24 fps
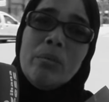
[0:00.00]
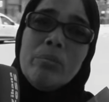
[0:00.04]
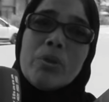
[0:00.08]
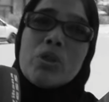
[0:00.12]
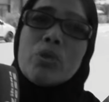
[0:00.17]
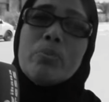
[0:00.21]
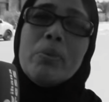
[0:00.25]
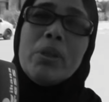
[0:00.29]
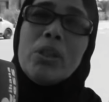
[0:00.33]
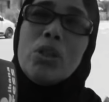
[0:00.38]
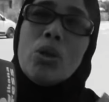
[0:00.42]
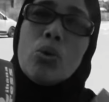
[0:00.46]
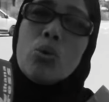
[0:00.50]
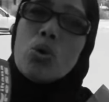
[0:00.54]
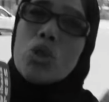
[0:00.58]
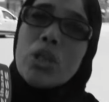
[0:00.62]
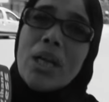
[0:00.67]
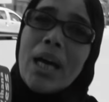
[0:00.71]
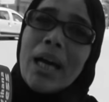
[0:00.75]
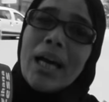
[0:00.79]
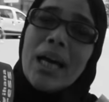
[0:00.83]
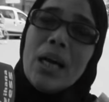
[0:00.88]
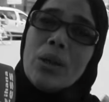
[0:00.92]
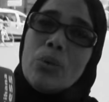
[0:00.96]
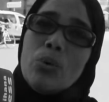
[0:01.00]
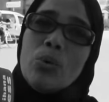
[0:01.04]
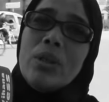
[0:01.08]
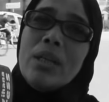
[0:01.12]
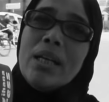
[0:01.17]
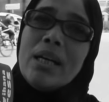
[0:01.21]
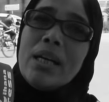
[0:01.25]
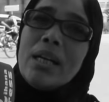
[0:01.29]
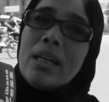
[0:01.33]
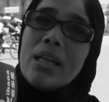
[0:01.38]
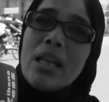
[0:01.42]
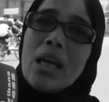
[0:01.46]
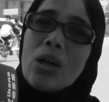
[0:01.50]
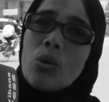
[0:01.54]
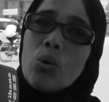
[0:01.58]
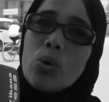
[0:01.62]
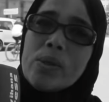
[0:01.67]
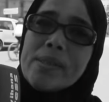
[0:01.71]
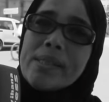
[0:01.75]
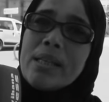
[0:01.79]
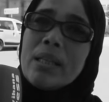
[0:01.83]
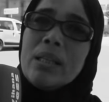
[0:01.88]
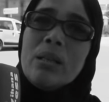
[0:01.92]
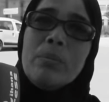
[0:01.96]
باش ما يديروش لا قانون لا لا
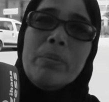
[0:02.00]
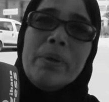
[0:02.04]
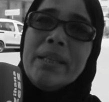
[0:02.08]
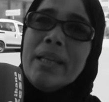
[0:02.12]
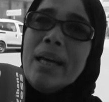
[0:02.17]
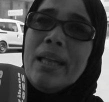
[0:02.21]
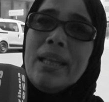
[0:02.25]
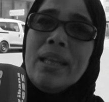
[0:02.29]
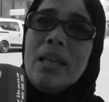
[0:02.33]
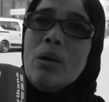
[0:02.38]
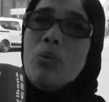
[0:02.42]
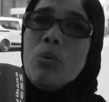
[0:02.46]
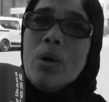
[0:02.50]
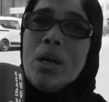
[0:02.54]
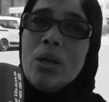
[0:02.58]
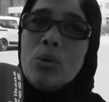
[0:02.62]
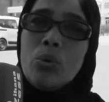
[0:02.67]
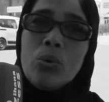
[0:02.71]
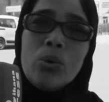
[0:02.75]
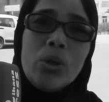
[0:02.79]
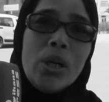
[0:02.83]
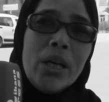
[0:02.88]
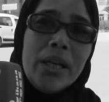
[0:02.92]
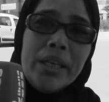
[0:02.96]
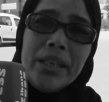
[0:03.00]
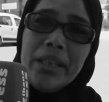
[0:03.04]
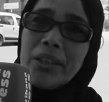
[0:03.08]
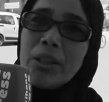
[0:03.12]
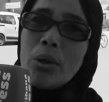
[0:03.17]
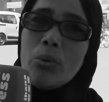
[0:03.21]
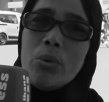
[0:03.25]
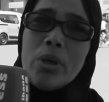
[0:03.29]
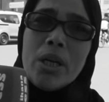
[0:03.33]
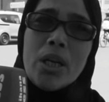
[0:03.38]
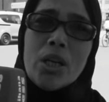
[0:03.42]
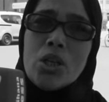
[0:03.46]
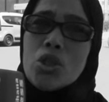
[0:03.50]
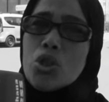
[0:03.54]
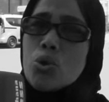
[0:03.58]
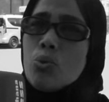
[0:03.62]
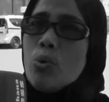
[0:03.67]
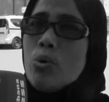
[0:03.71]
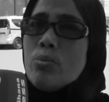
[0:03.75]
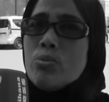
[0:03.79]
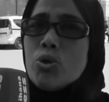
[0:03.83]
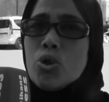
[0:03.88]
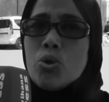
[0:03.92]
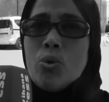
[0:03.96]
رخصه البناء لا والو يعطيو غير
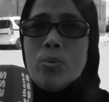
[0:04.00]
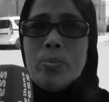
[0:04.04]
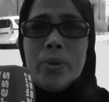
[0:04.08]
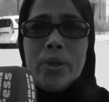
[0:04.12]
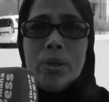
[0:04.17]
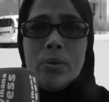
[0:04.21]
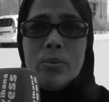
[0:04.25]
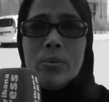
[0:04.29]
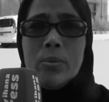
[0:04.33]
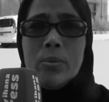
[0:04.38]
رشوه ومشوا بنيو